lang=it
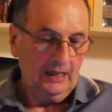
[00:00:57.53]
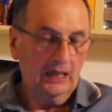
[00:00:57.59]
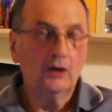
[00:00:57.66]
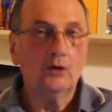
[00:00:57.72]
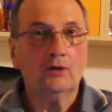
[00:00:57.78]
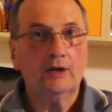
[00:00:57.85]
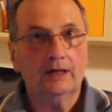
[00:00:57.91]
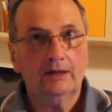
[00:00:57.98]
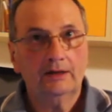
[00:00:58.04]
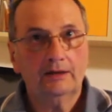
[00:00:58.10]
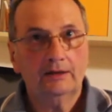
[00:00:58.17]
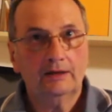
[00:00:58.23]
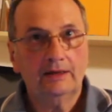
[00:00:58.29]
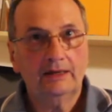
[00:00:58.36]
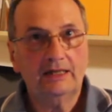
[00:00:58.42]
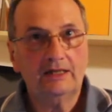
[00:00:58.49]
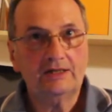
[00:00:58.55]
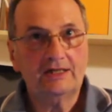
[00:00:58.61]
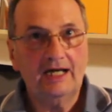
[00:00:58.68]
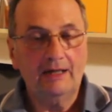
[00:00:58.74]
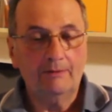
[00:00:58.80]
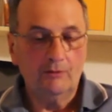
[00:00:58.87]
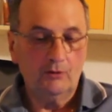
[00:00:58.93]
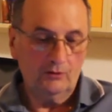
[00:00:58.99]
Allora,
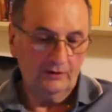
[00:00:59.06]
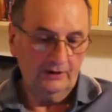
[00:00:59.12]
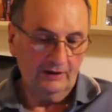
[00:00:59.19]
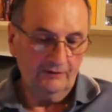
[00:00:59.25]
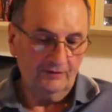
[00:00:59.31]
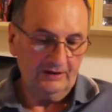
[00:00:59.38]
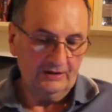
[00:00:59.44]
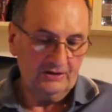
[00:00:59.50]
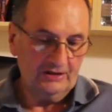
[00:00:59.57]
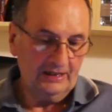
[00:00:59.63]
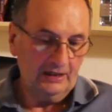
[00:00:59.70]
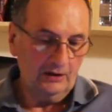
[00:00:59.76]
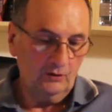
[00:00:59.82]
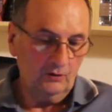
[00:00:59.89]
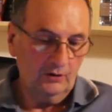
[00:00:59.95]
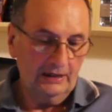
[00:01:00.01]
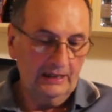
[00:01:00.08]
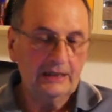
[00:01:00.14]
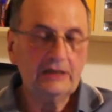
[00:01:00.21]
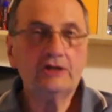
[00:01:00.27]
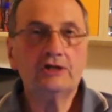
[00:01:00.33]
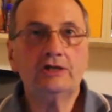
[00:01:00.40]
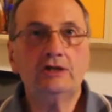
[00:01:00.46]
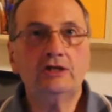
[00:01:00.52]
leggiamo nel Vangelo,
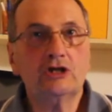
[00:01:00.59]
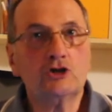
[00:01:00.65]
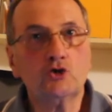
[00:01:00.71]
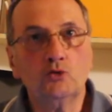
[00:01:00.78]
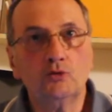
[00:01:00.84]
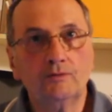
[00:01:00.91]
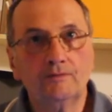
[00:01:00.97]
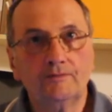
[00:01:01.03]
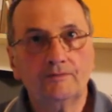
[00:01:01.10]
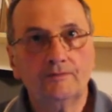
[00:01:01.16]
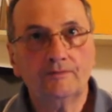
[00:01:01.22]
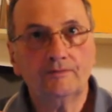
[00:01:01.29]
il Gesù